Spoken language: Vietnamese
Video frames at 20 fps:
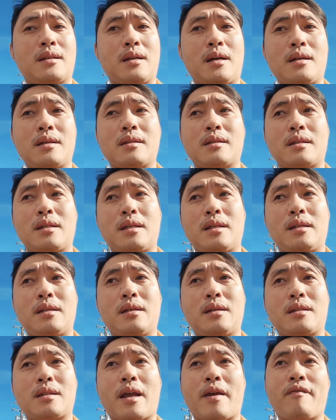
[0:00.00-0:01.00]
đó
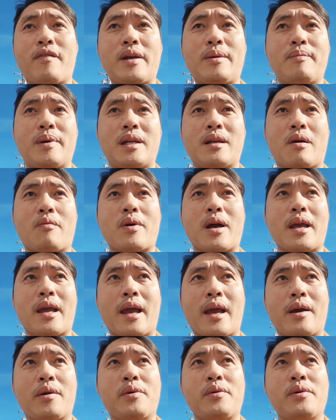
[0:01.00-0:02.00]
thì thay vì mình học
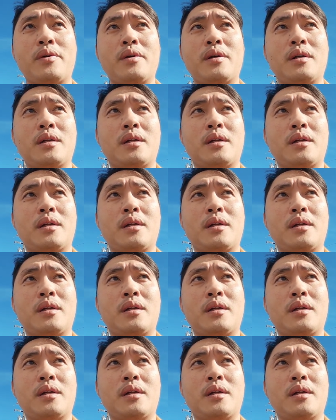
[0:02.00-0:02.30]
IELTS